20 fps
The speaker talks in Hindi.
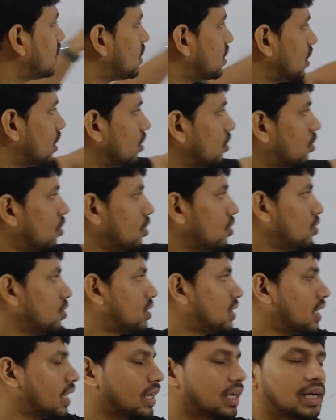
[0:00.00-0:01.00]
पे जिंक को
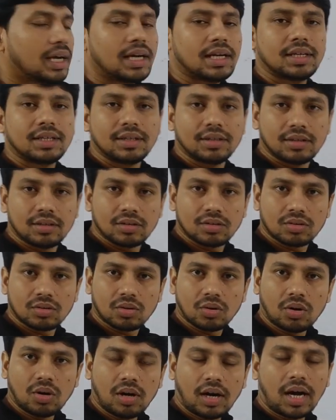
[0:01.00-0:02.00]
यूज किया गया है
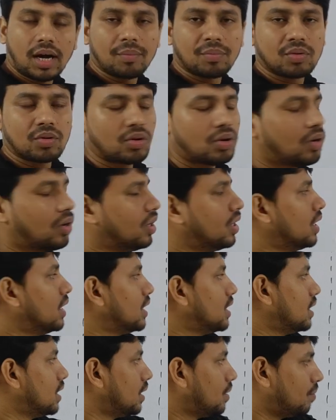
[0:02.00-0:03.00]
तो आपको
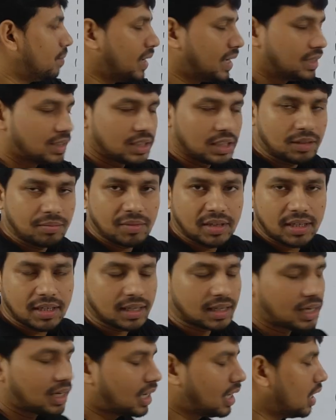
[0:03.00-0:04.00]
बेंजीन
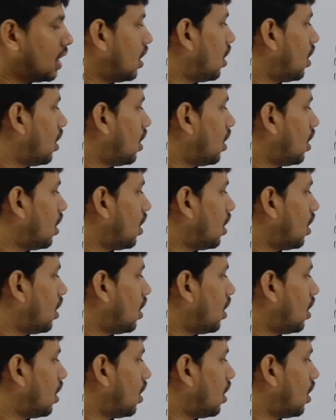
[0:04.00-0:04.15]
मिलेगा